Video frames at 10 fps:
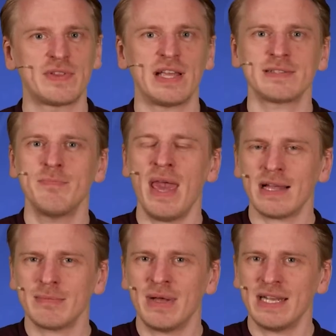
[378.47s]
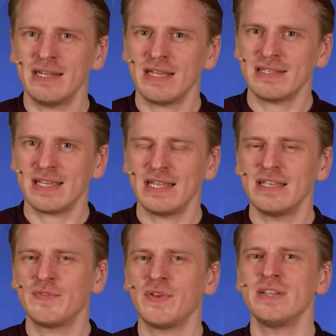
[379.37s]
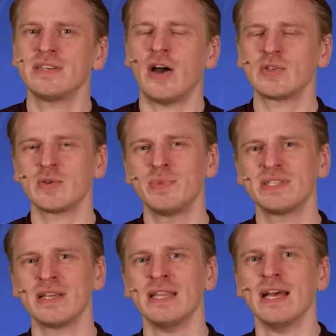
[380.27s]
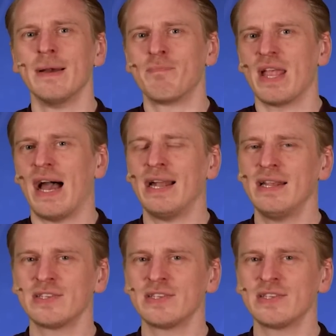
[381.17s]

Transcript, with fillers: Das merkt man dann tatsächlich, finde ich, auch so ein bisschen an